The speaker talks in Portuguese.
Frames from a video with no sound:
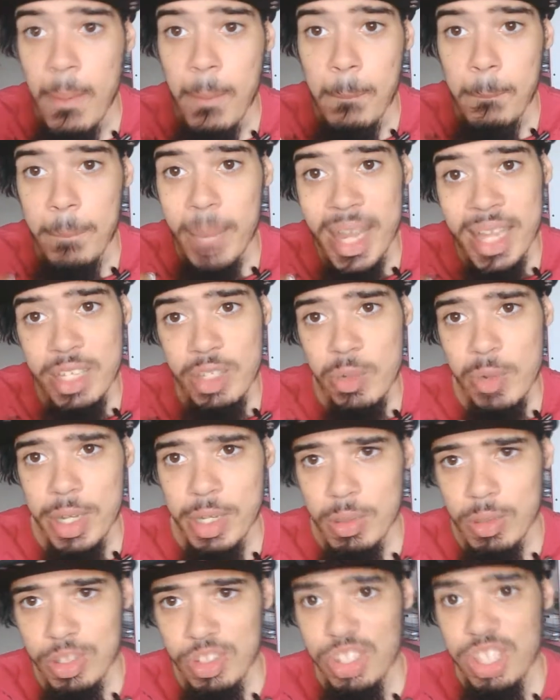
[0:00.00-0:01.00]
Mas o
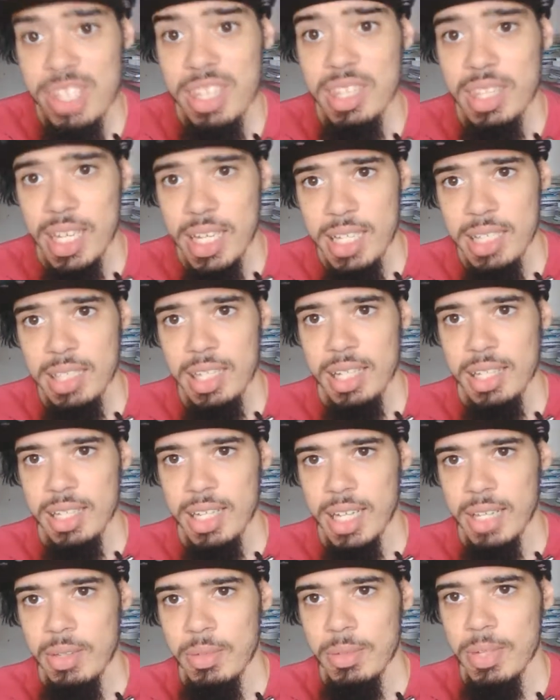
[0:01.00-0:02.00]
Inoji tem, tá
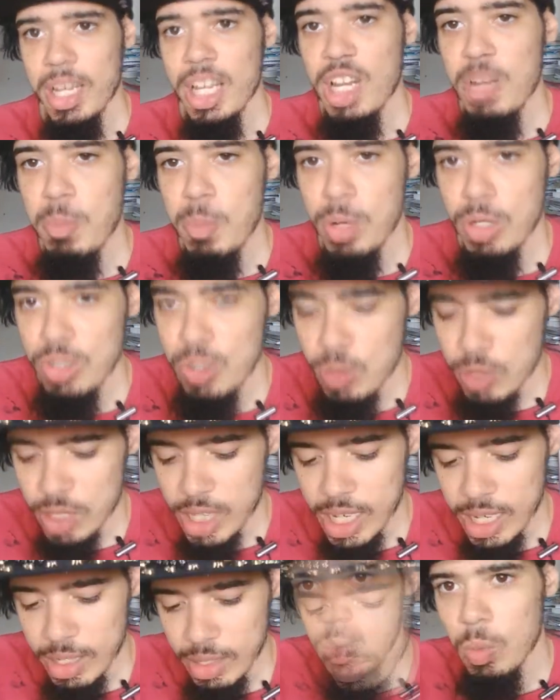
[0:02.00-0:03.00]
ligado? Ele pode
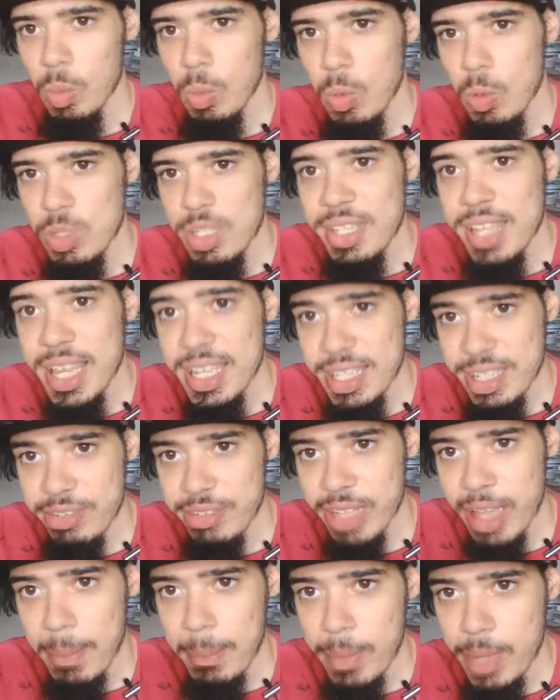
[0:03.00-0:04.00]
usar os
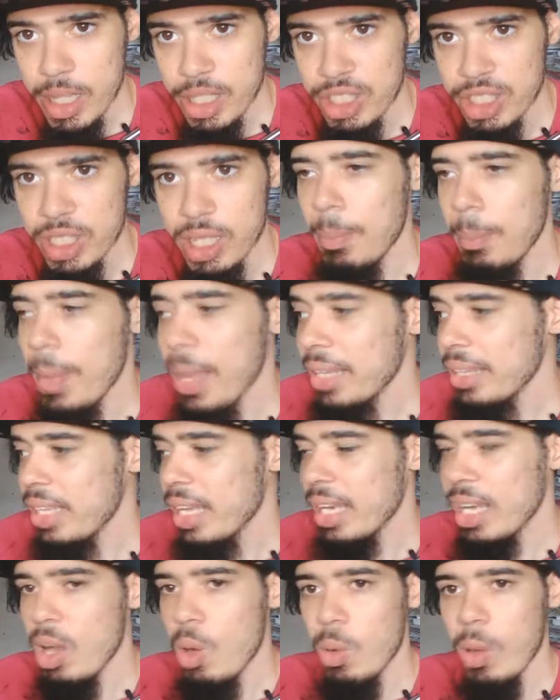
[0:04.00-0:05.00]
desenhos da besta para
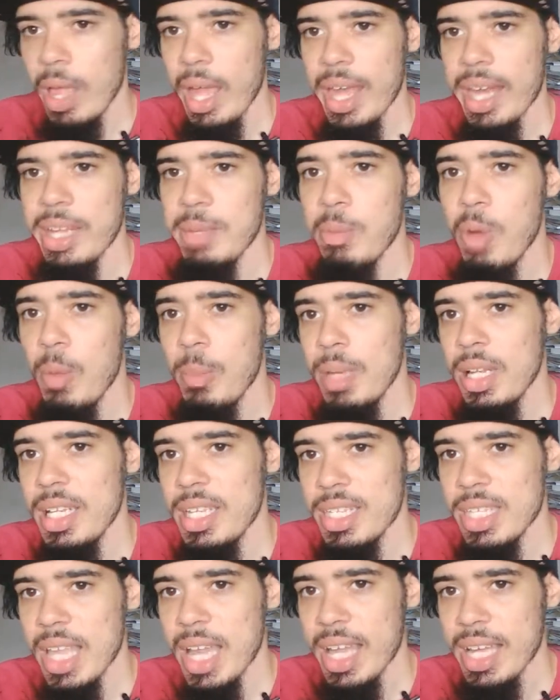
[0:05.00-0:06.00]
atacar o cara,
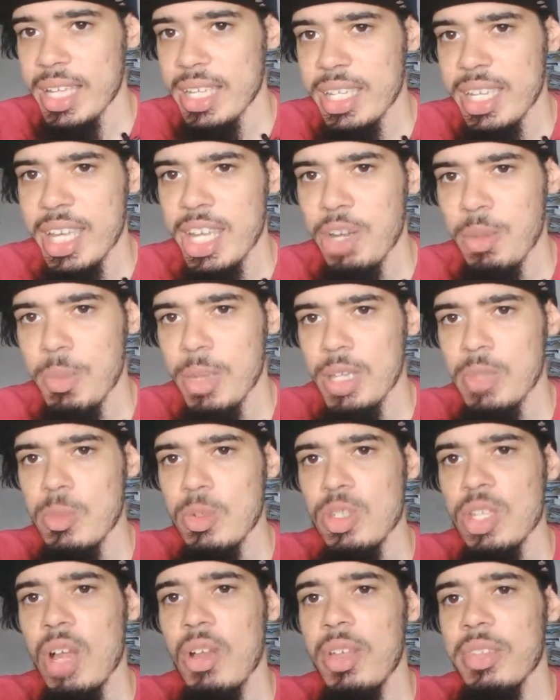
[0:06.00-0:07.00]
imobilizar e ele mesmo
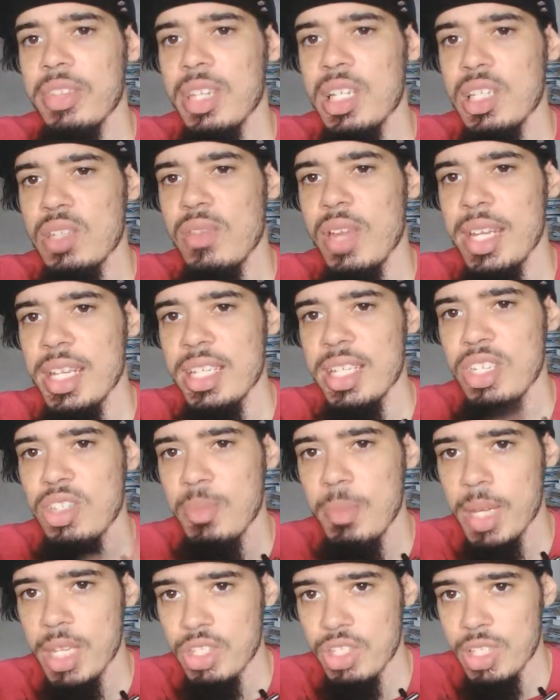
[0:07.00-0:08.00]
usar a transferência de
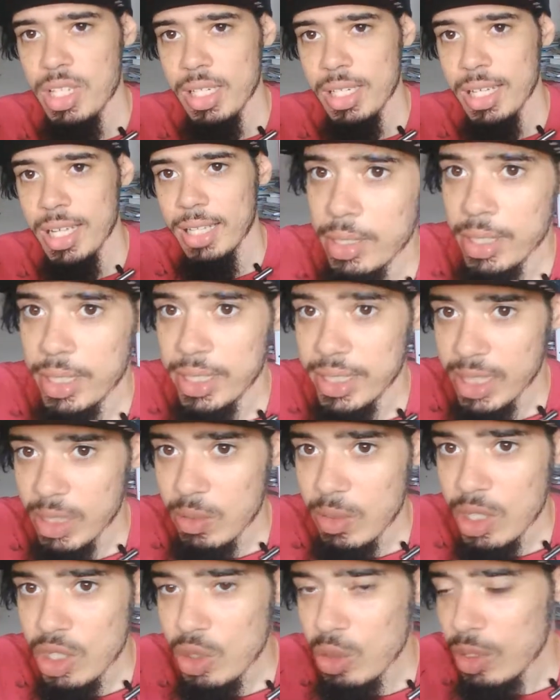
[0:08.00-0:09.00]
mente, tá ligado?
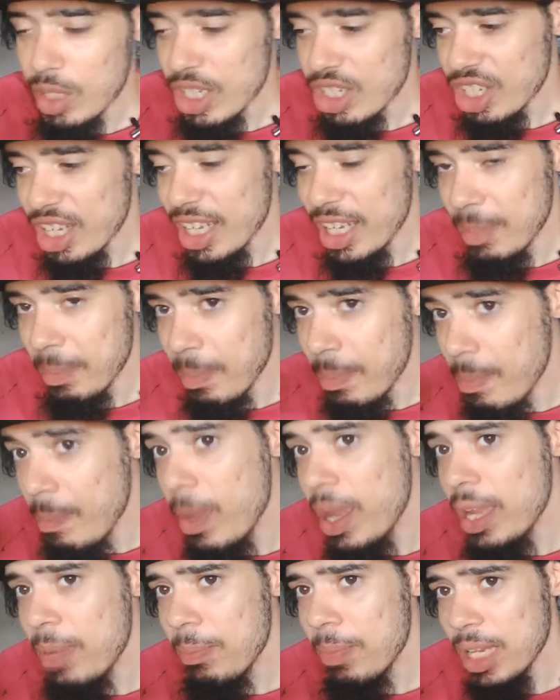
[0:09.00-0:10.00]
Então isso deixa ele
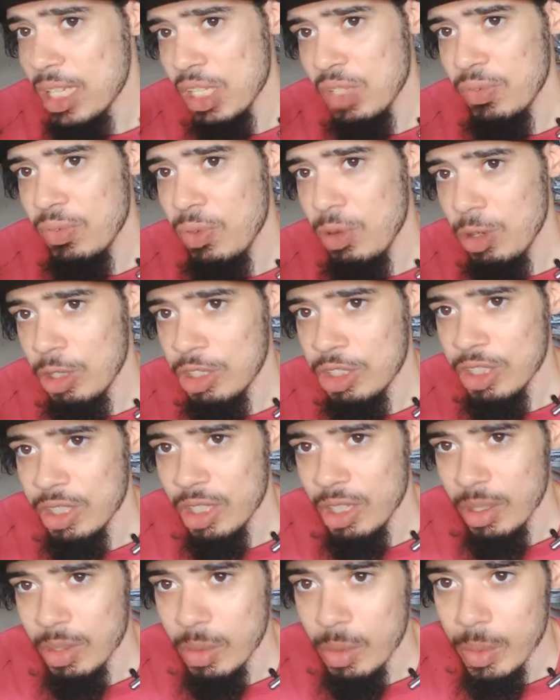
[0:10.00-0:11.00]
bem mais forte
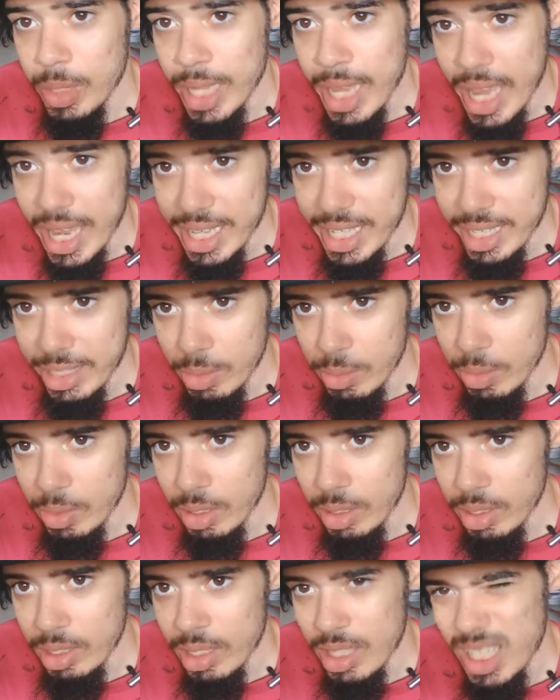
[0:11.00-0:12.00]
do que a Ino.
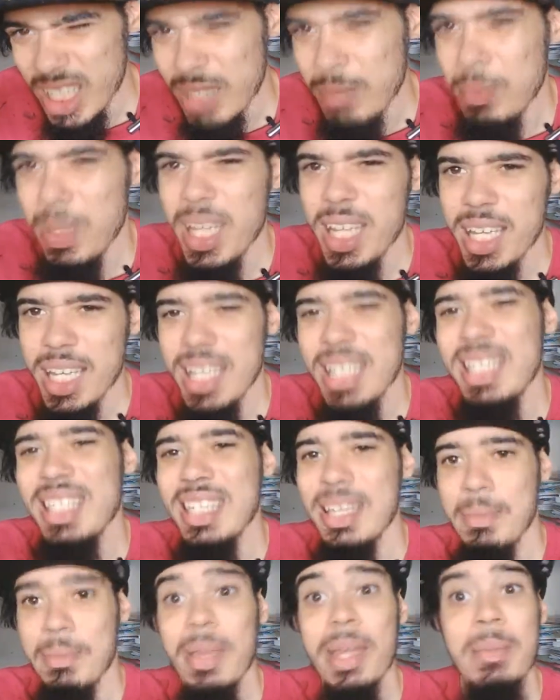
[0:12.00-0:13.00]
Se bem que
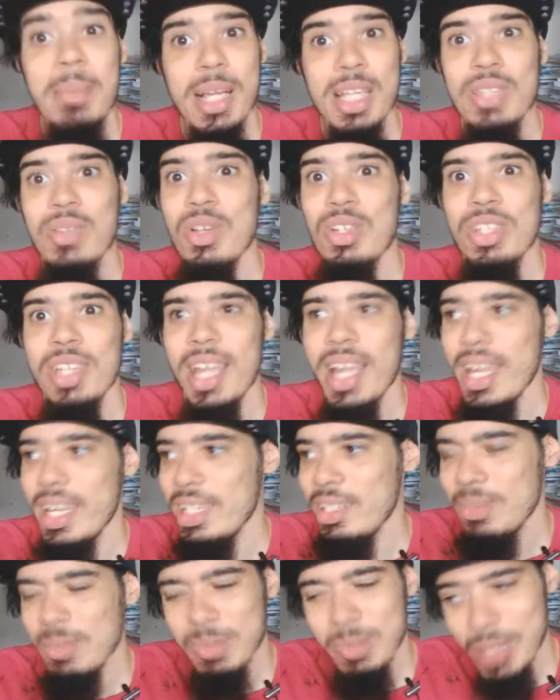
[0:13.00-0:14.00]
ser bem mais forte que a
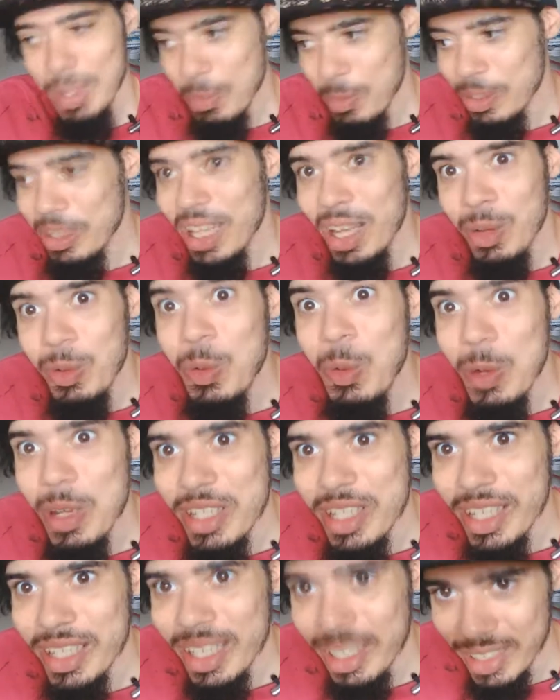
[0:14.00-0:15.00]
Ino não é muita
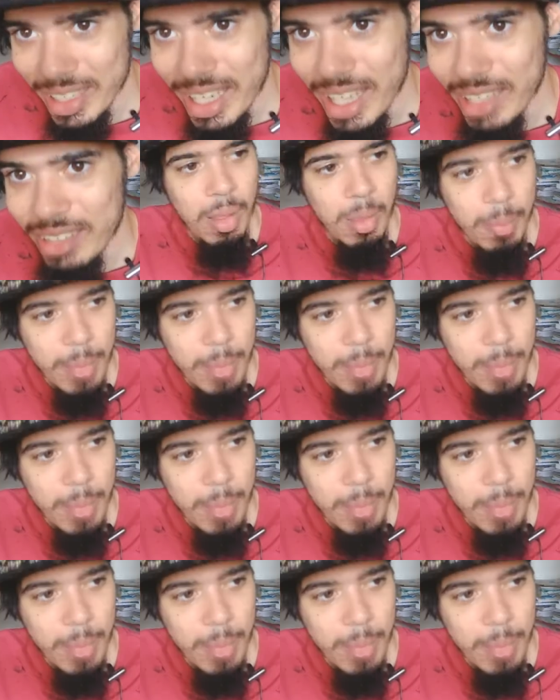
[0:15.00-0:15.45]
coisa, tá ligado?